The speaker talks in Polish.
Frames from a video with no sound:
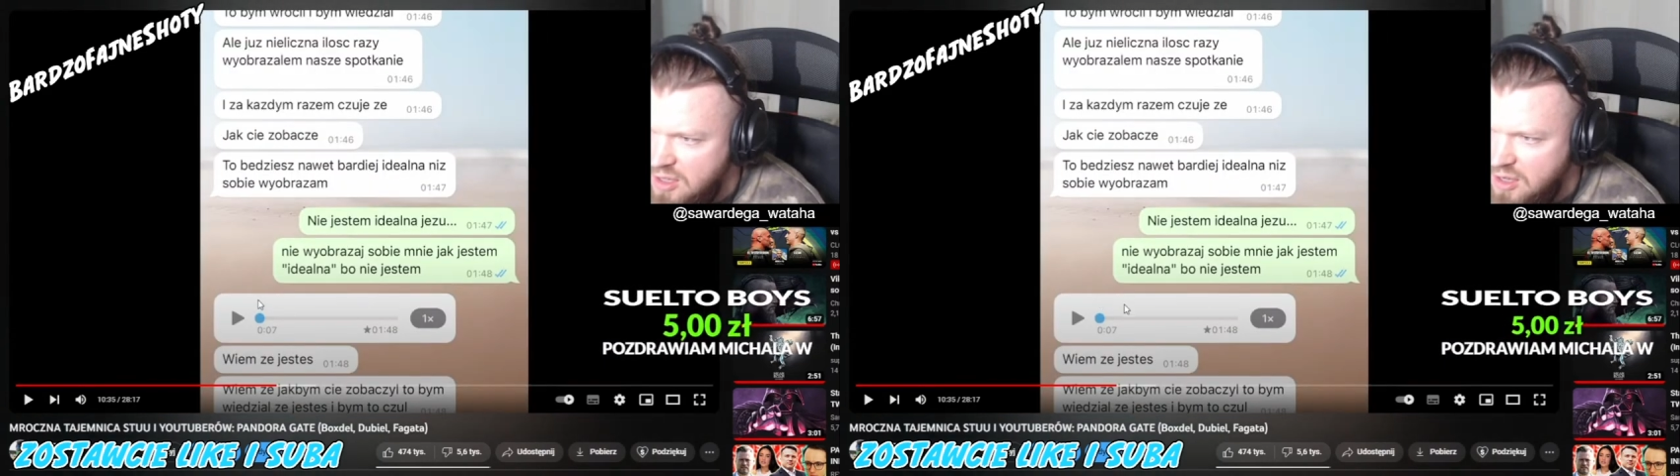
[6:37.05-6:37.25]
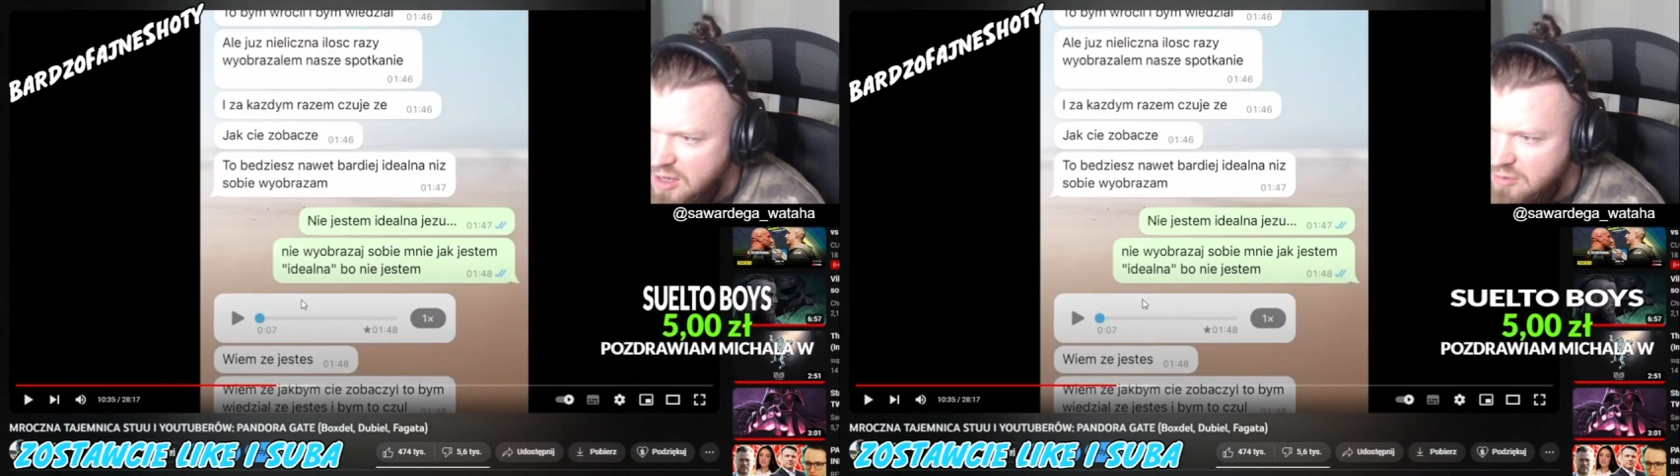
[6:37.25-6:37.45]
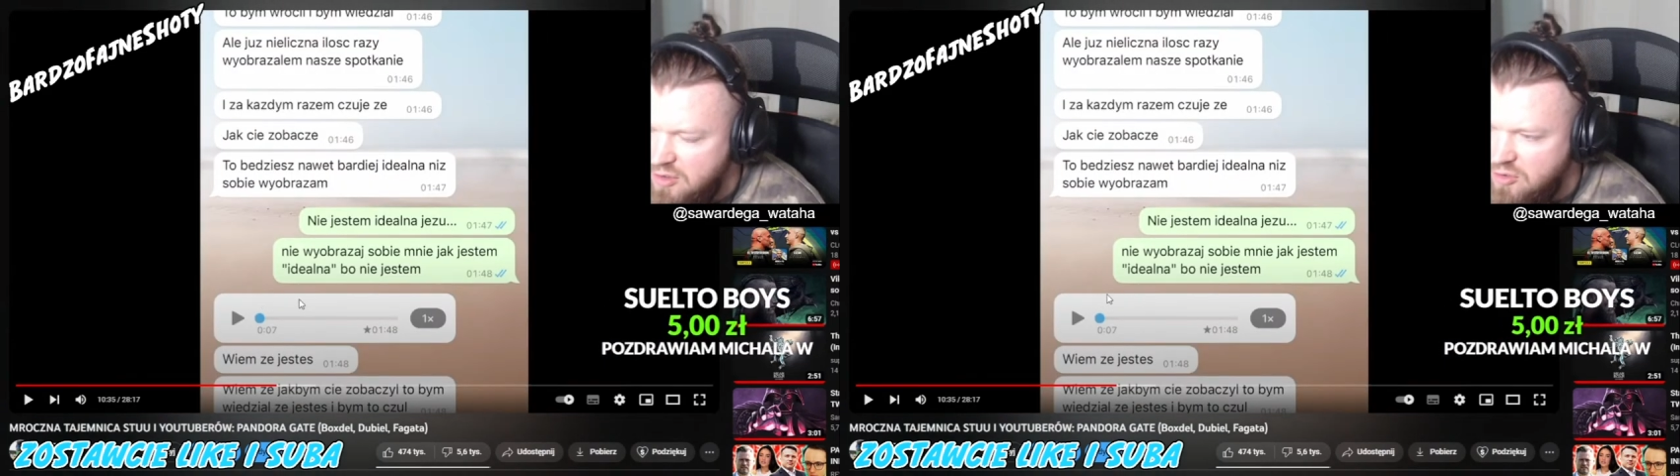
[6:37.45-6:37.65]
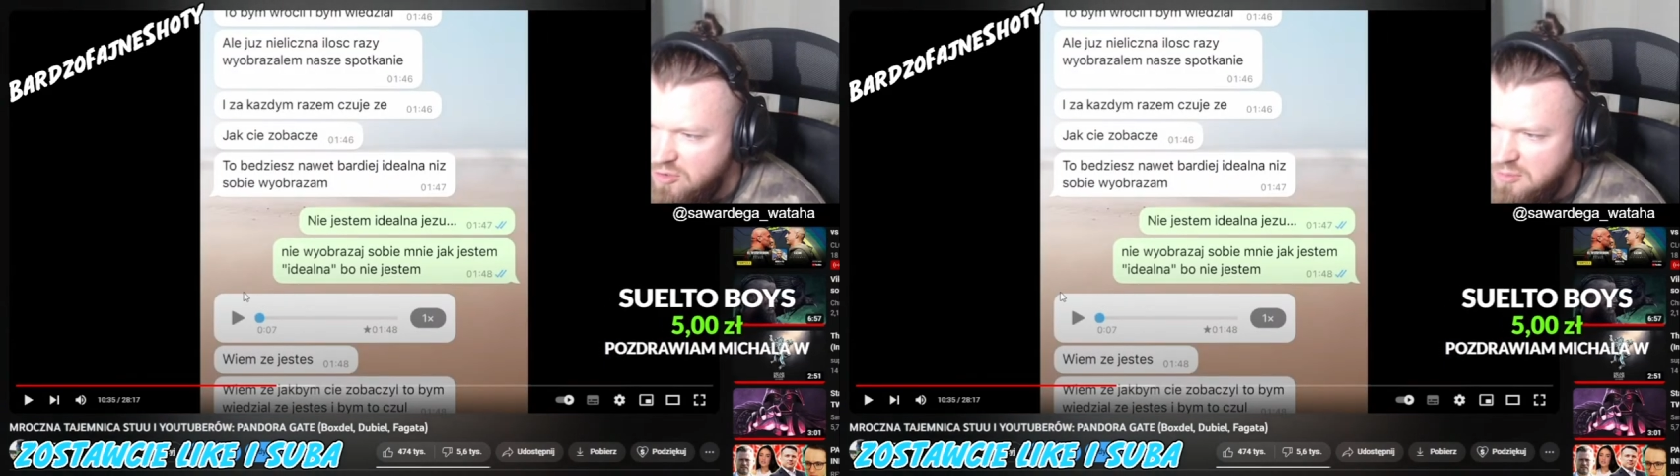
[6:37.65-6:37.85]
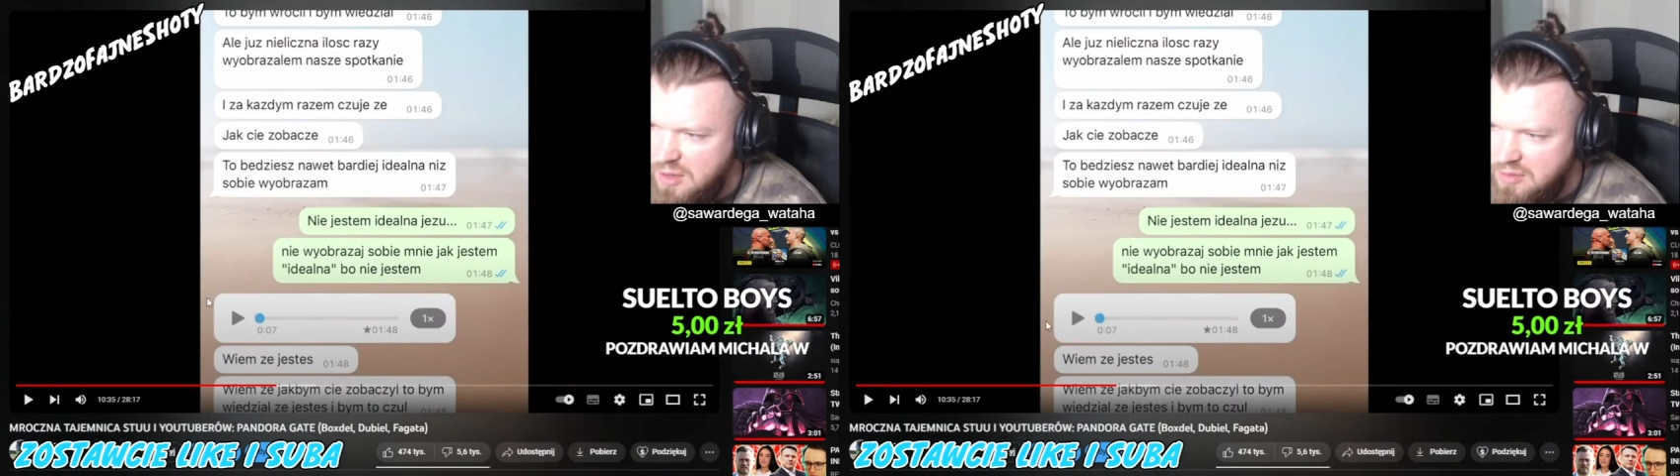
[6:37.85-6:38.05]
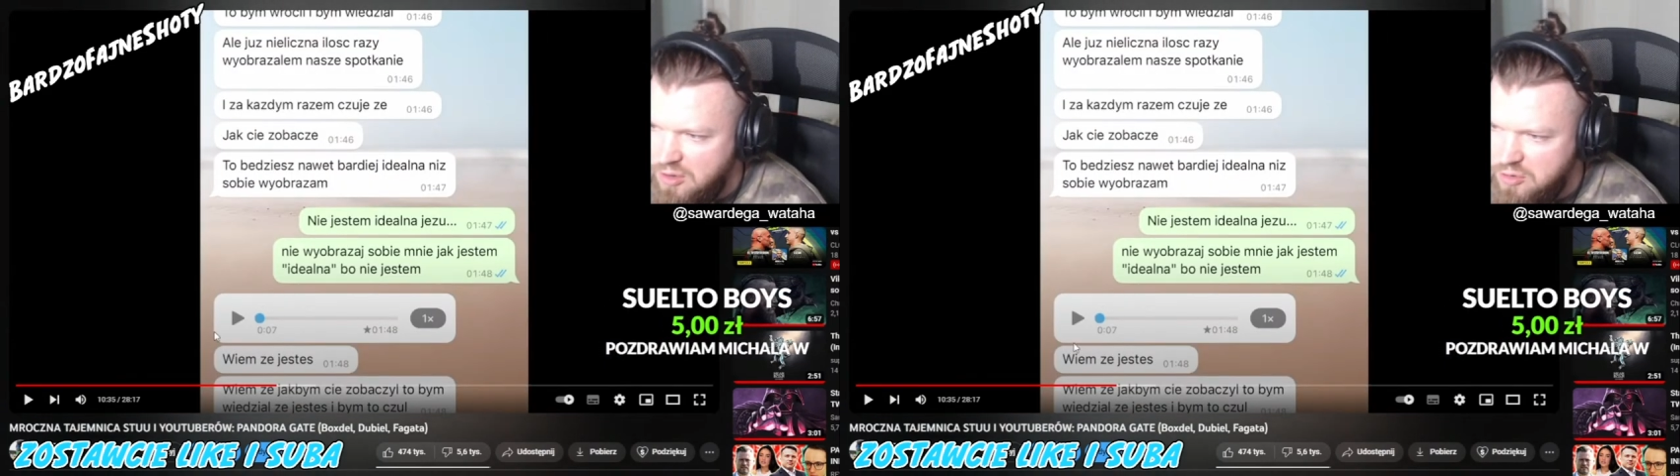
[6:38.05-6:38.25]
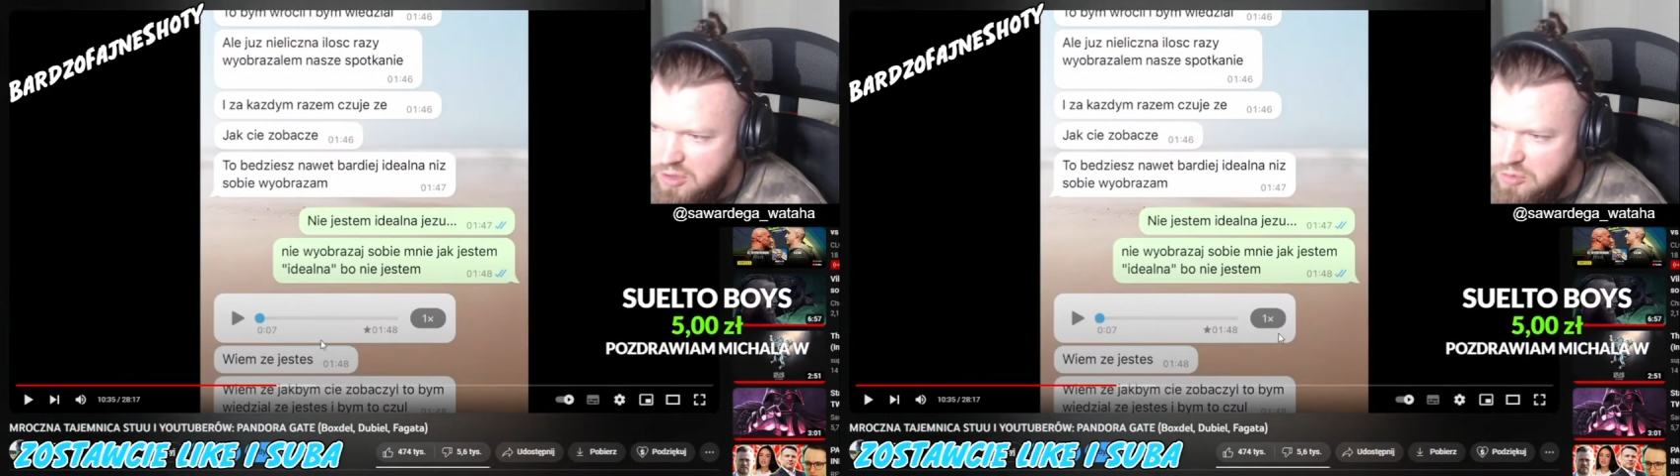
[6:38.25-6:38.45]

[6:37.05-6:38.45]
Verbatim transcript: wręcz rozmawia o tej